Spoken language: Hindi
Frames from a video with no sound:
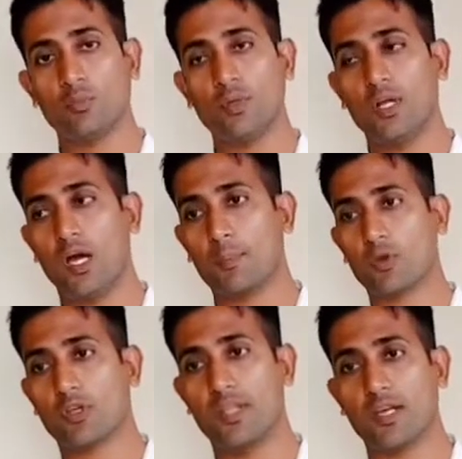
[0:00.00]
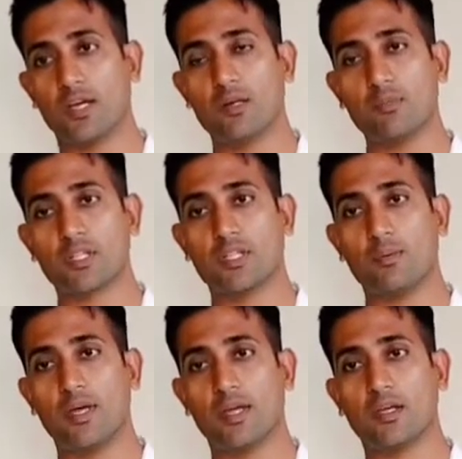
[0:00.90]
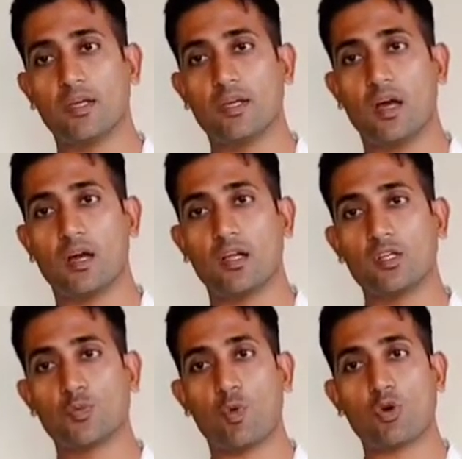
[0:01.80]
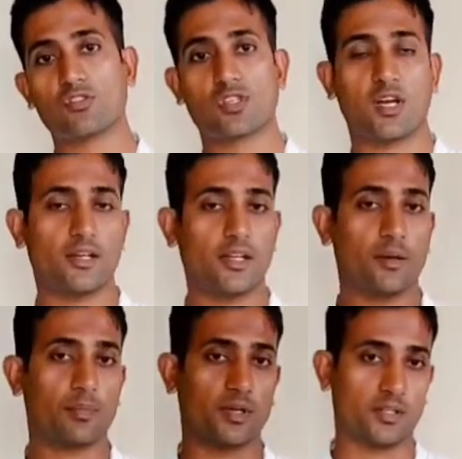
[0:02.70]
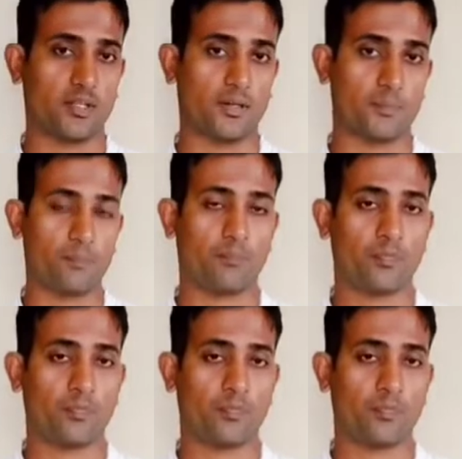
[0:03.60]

तो मेरे आपको कहने का ये मतलब है कि अगर स्पोर्ट्स कराटे आप करते हैं